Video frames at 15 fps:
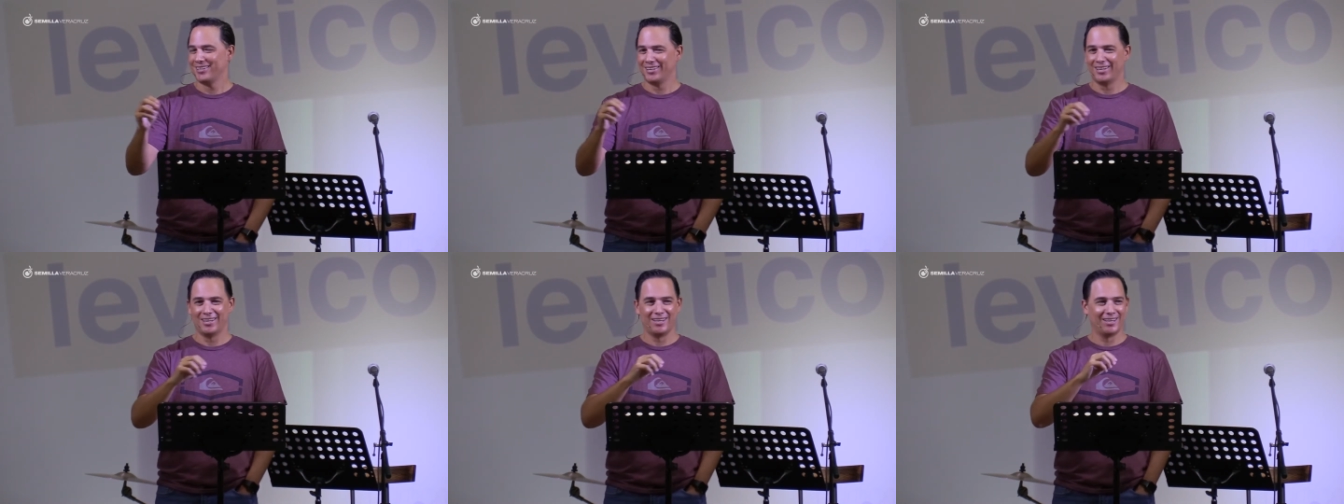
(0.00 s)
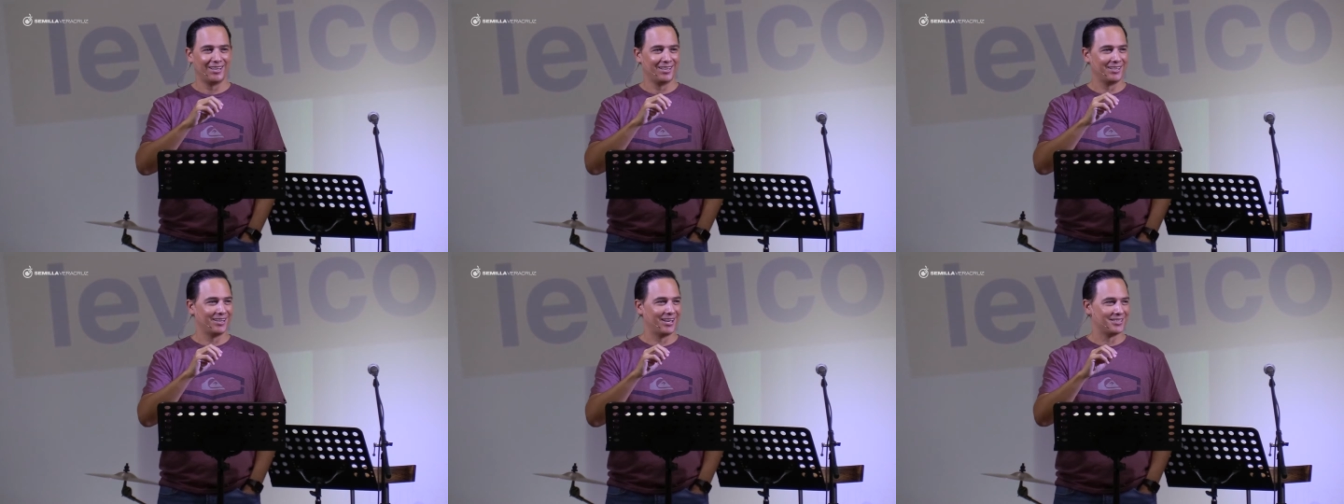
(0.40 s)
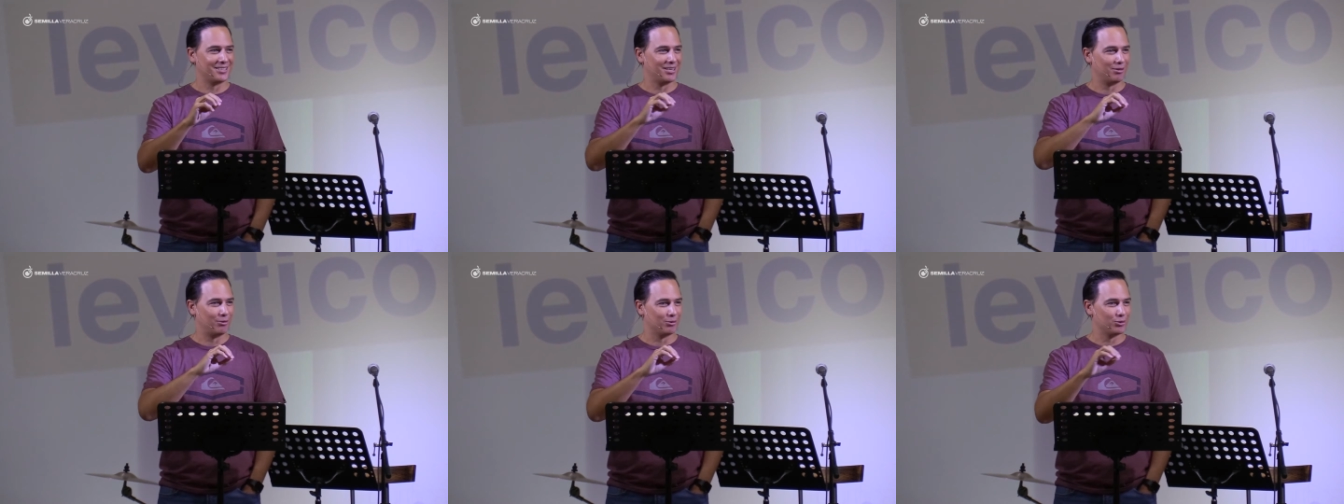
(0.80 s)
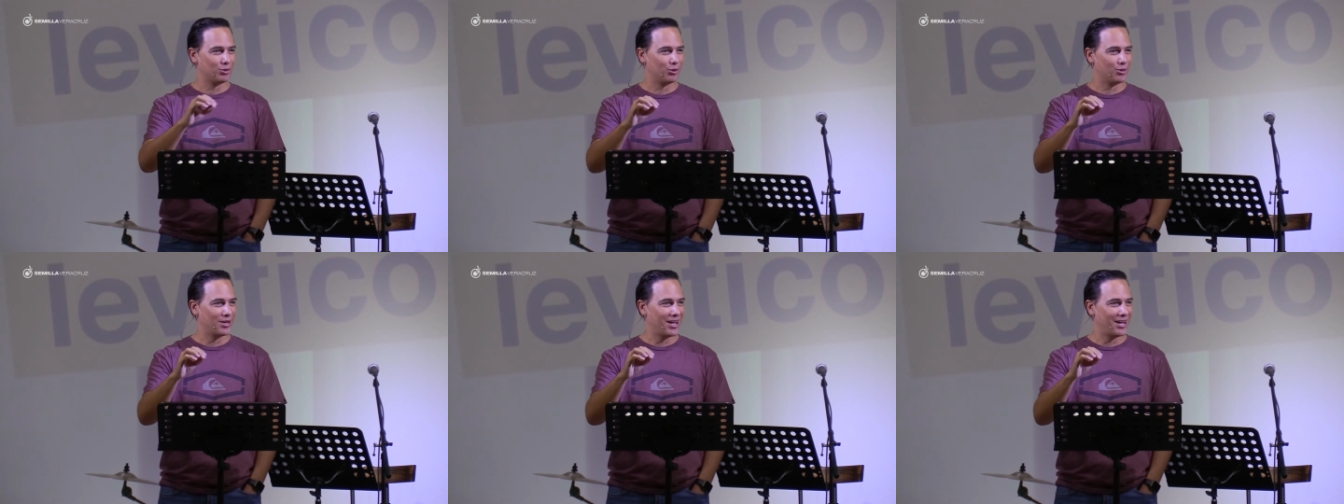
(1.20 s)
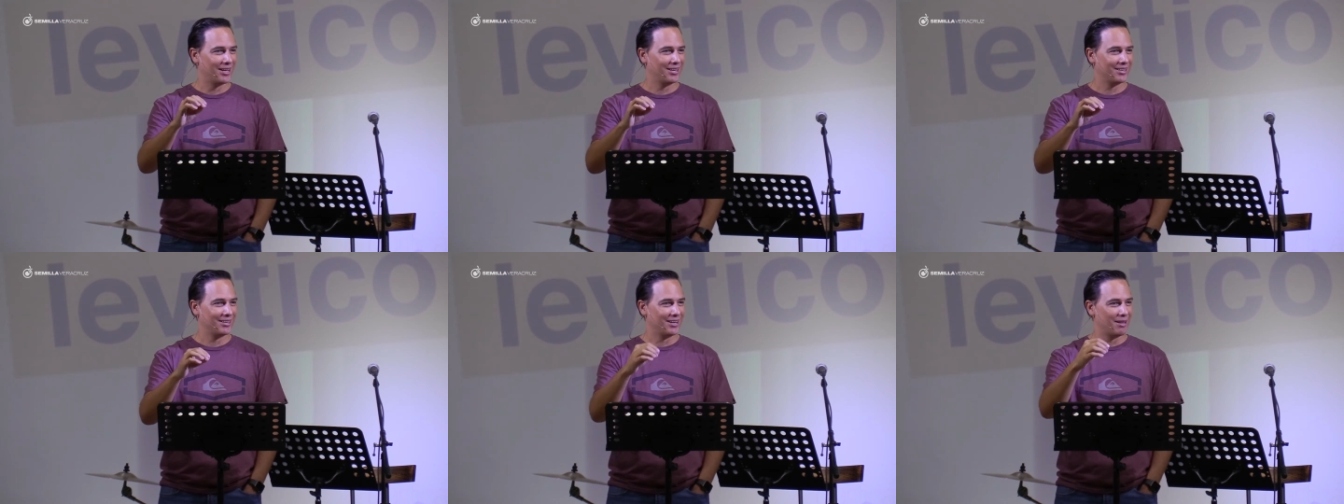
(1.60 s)
Y así con soya,
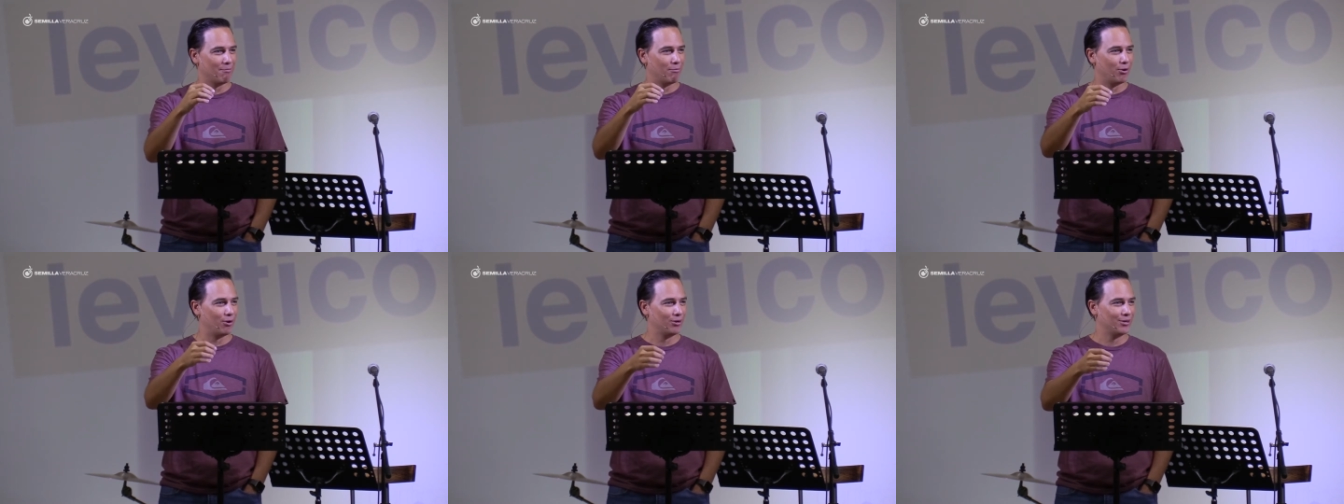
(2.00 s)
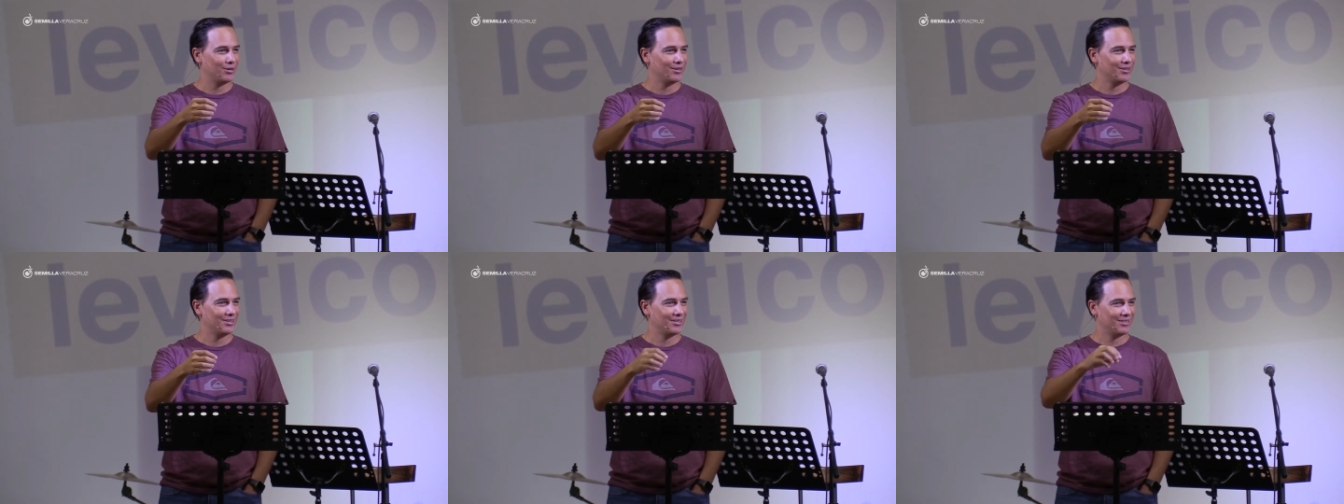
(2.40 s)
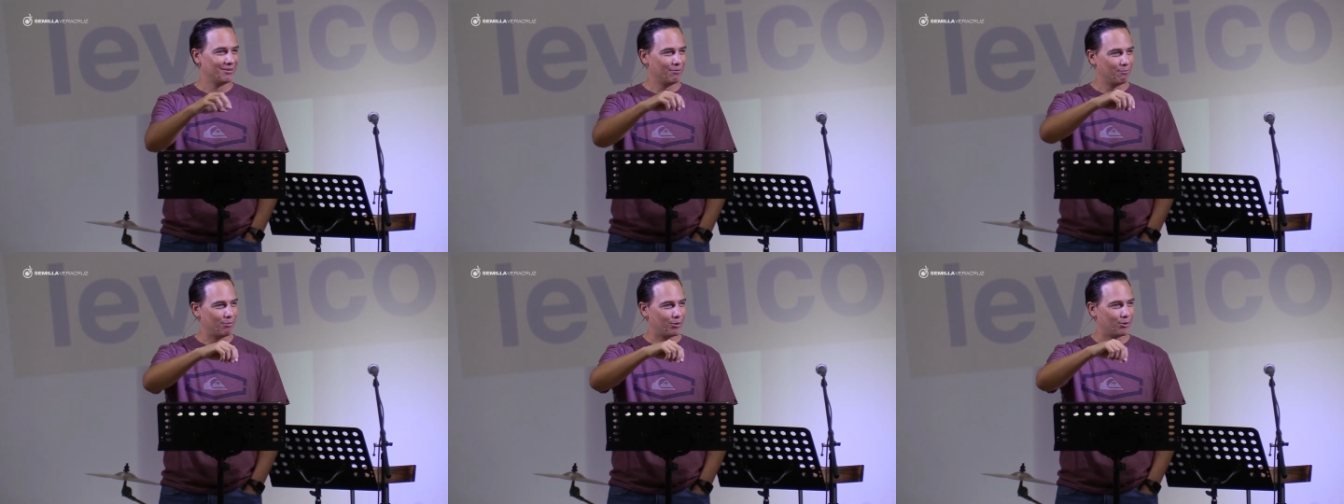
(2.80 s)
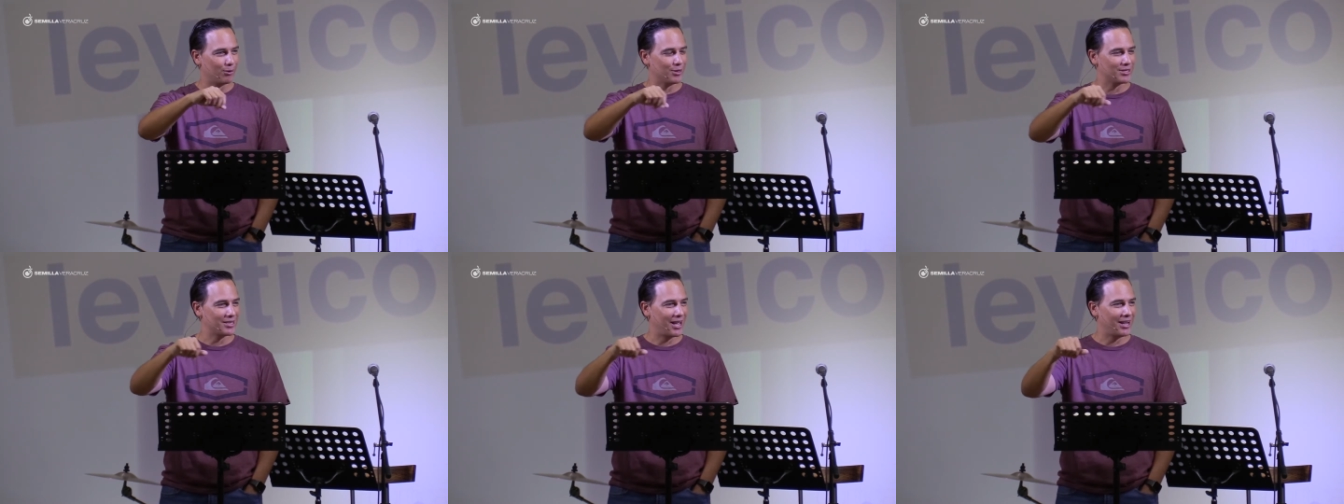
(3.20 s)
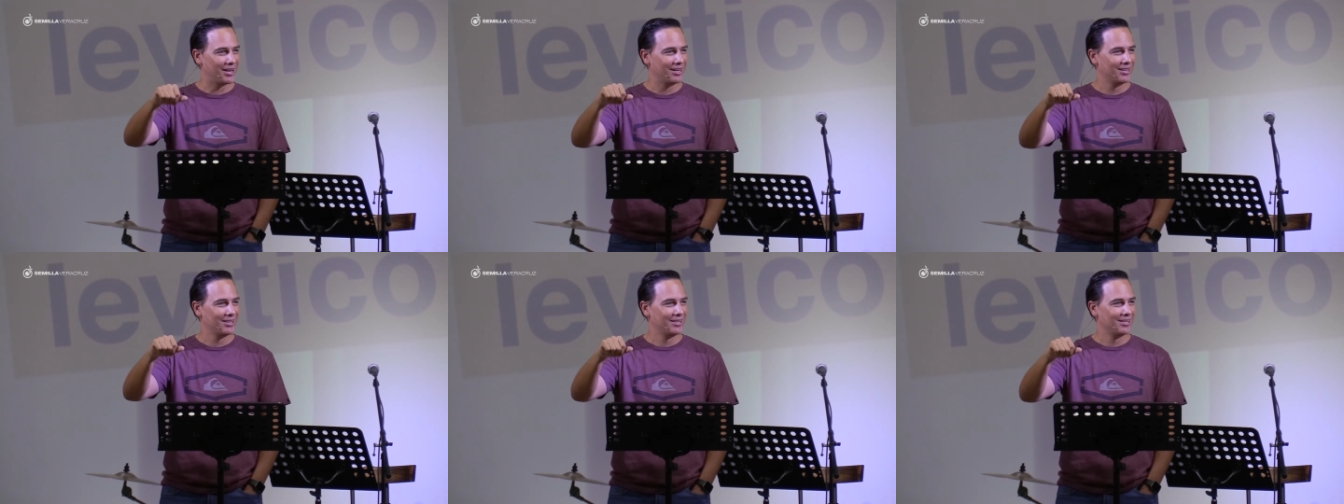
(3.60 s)
limón, un poco de
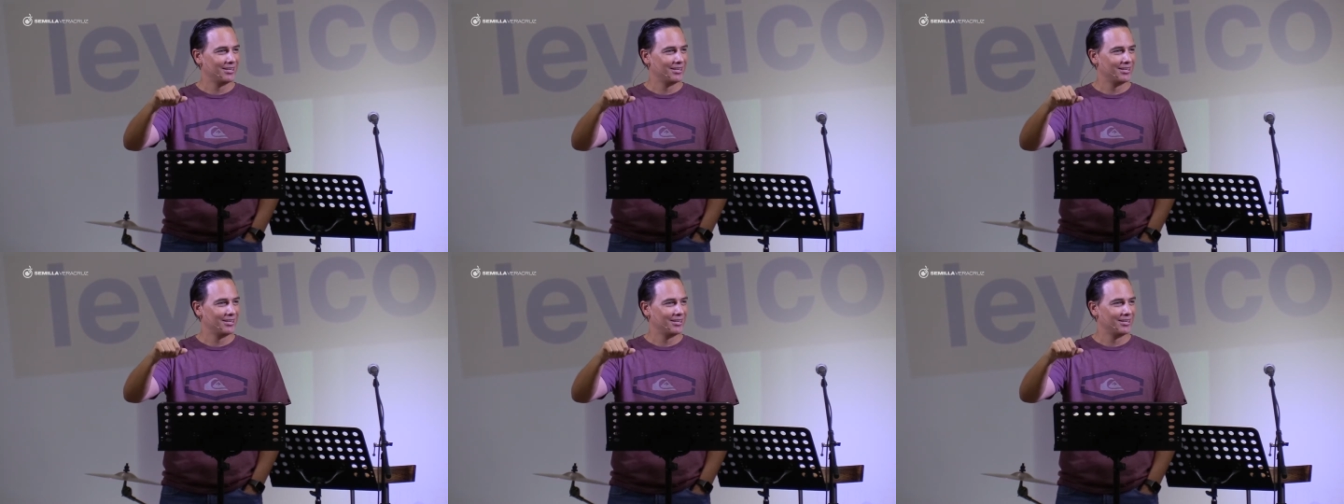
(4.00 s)
sal,